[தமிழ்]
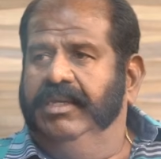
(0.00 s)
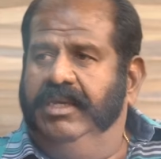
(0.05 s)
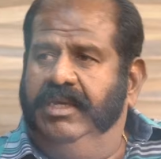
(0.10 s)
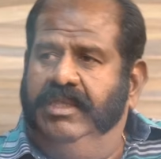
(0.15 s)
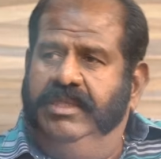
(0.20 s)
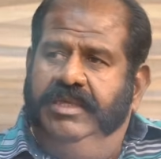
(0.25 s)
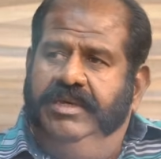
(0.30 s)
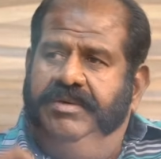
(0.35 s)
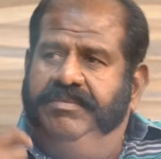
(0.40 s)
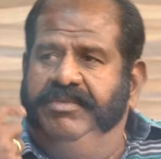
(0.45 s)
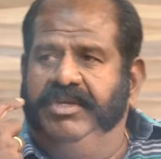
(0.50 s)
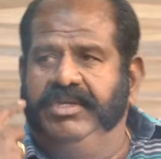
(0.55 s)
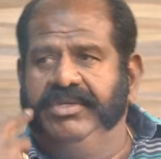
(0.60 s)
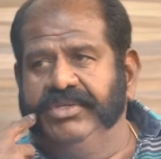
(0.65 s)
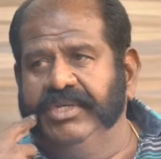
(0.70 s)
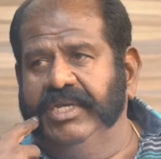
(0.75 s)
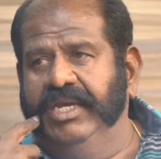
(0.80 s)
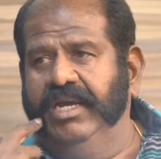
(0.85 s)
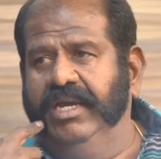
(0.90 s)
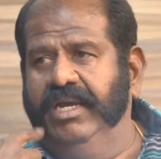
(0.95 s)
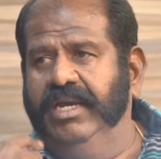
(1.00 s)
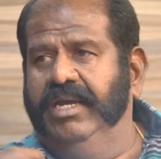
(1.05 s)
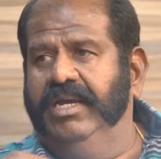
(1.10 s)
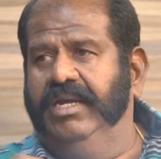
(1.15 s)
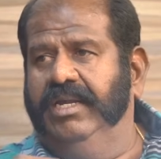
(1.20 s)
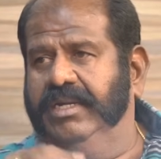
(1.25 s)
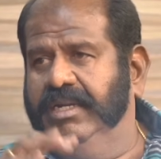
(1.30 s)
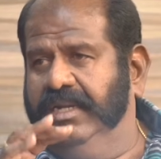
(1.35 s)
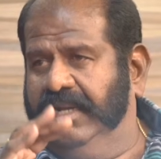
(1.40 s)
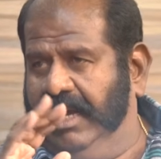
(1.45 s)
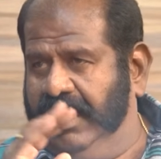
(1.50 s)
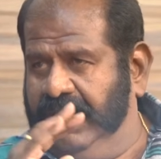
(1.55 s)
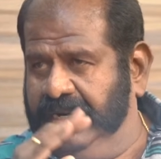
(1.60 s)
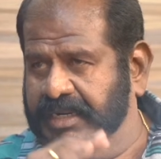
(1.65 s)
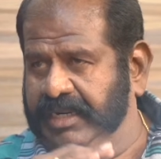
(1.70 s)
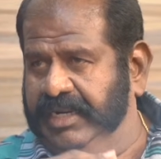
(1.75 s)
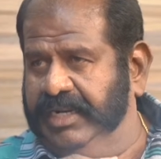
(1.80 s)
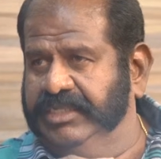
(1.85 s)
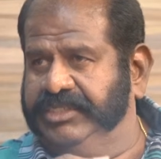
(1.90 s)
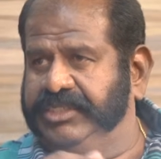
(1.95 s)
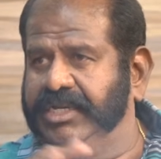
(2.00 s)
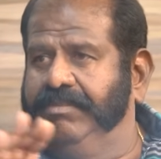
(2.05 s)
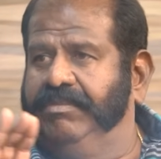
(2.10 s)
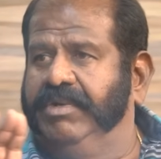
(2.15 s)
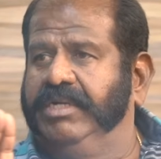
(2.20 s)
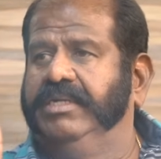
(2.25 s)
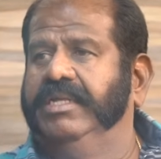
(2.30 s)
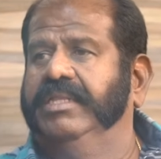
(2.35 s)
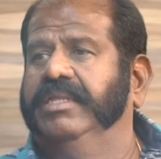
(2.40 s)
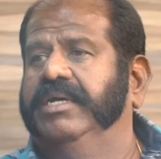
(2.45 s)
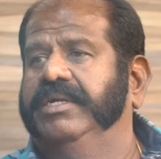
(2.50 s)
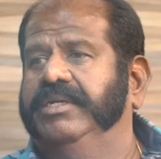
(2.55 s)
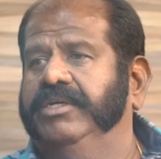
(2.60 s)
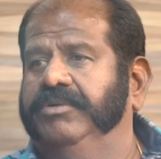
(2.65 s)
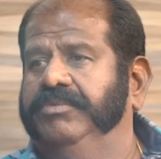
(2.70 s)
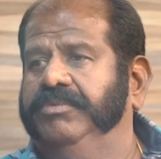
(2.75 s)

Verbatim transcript: இந்த மீசையை நான் நினச்சா மட்டும்தான் எடுக்க